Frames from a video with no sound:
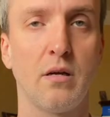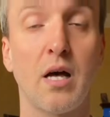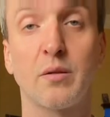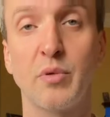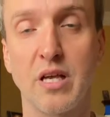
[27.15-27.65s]

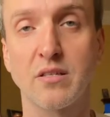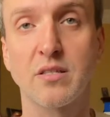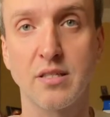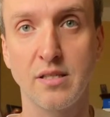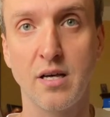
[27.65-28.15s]
От меня
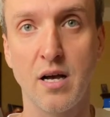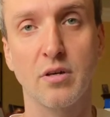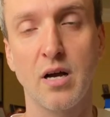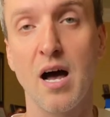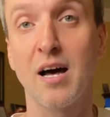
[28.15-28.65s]
ссылка
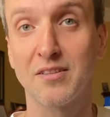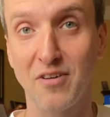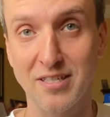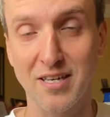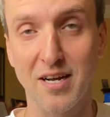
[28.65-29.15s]
а от
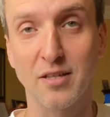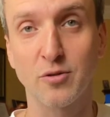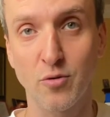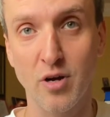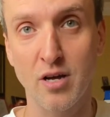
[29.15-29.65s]
вас, как от
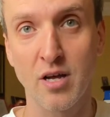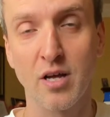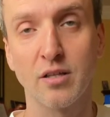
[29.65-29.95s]
друга,